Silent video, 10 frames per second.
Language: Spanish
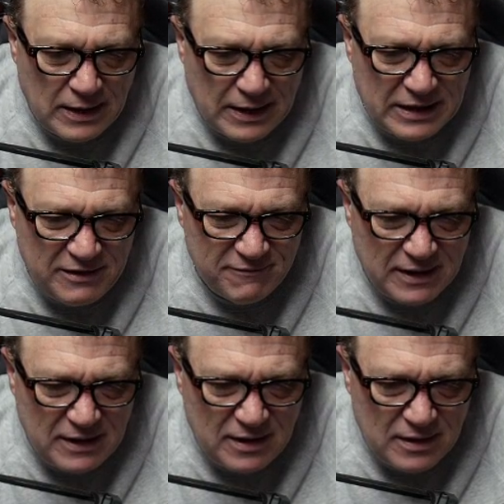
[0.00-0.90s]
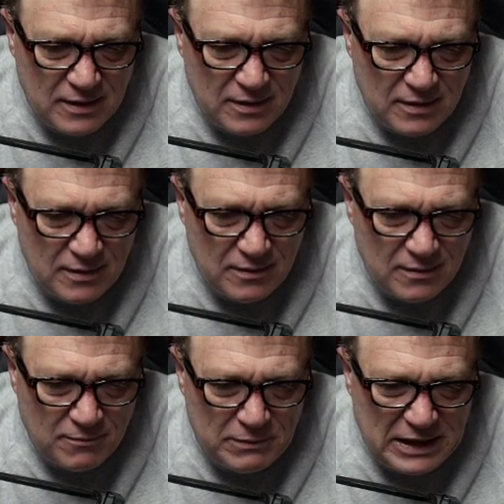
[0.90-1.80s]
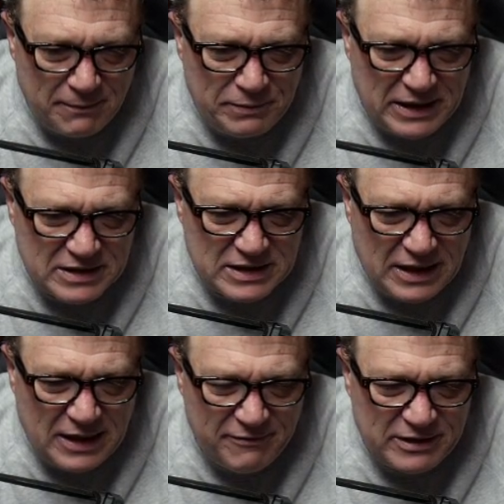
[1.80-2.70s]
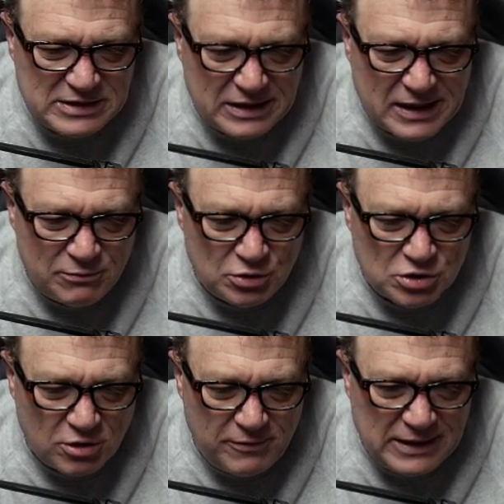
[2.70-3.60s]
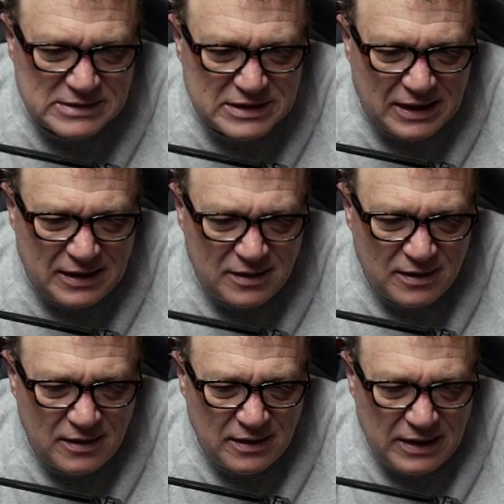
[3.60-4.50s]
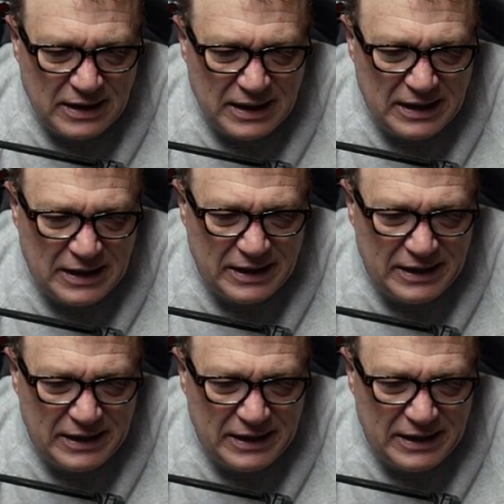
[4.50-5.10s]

Ahí va, mira para atrás a ver si el camión todavía está y, le,